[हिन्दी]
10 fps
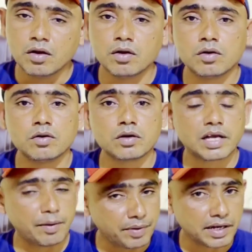और
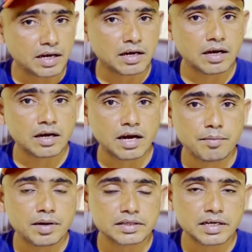कैमरे का
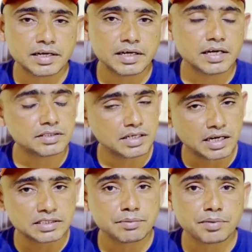काम आता है अच्छे
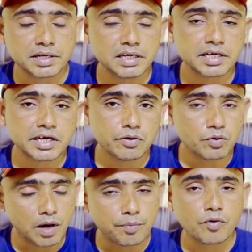खासे पढ़े लिखे
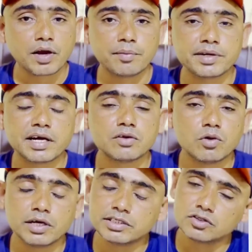हो आपको कैमरे का
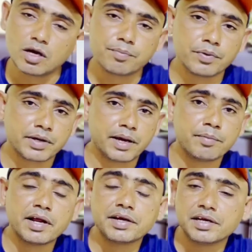नॉलेज है तो आपको
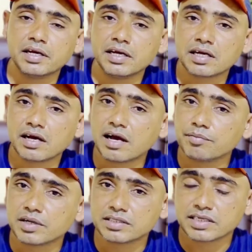कैमरा अटेंडेंट का काम
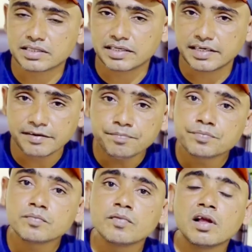कर सकते हैं
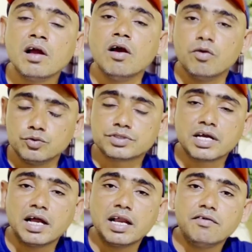उसके
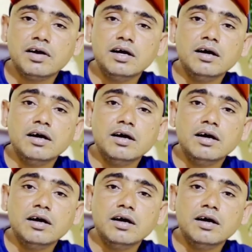अलावा